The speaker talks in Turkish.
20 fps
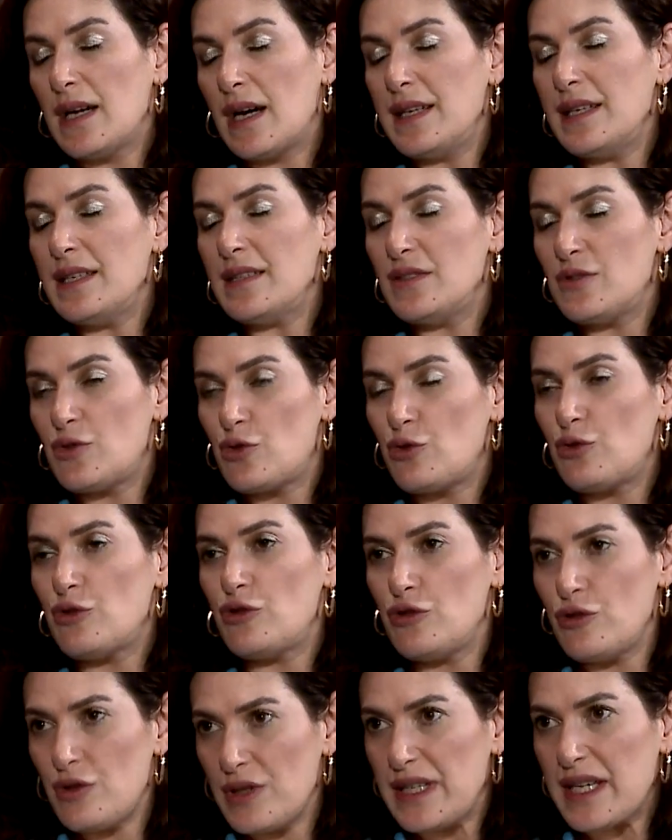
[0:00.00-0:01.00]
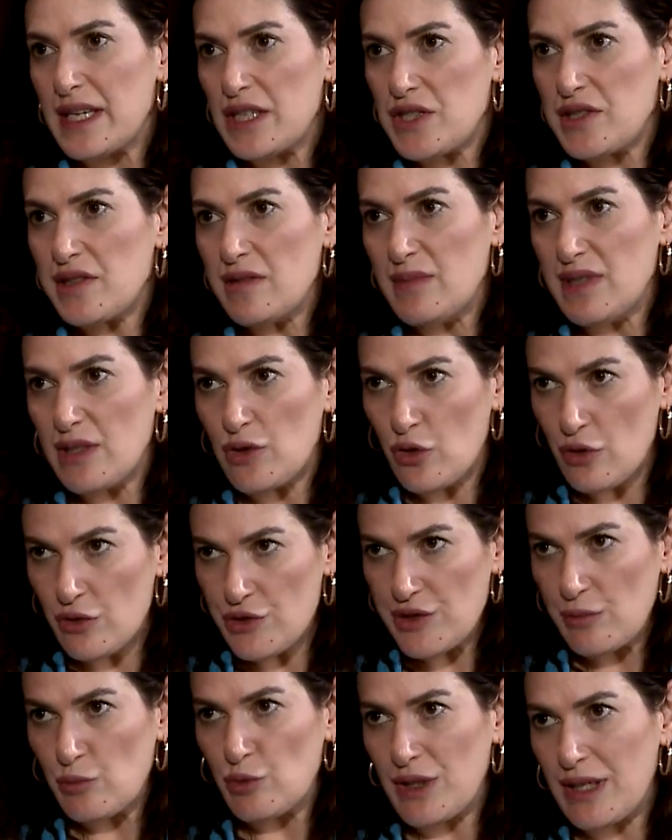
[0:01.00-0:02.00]
hani stüdyoyu geçtim ilk
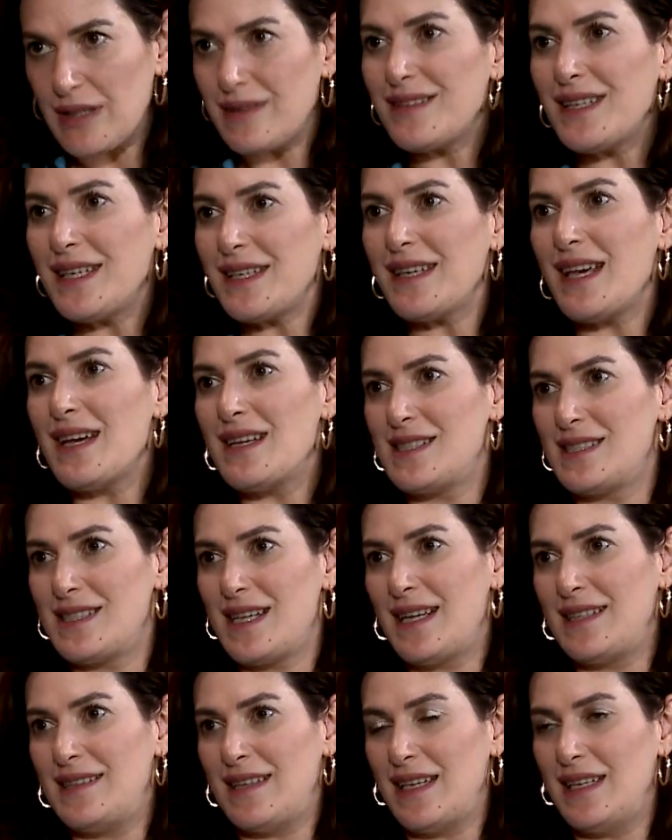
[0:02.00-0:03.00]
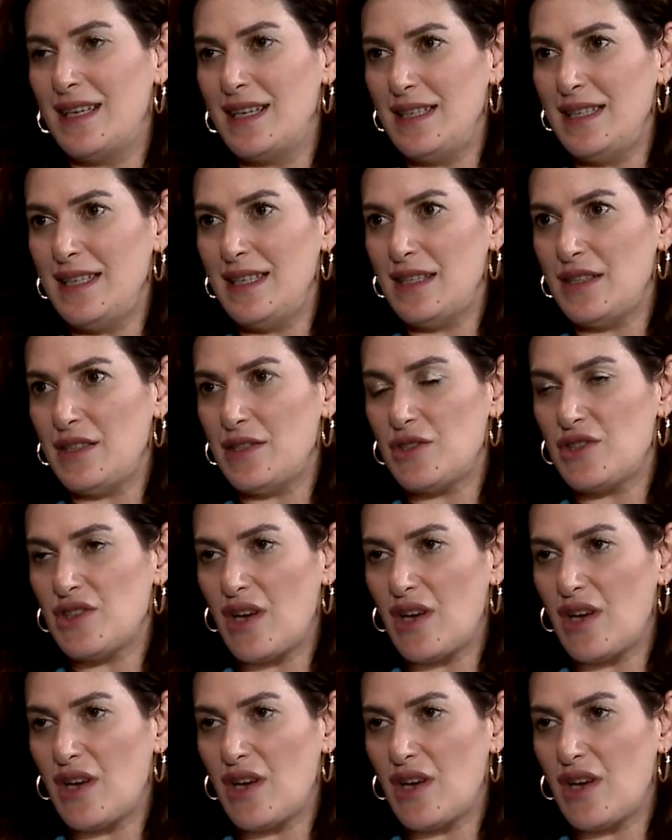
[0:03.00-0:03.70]
önce Murat'tayken zaten hani e,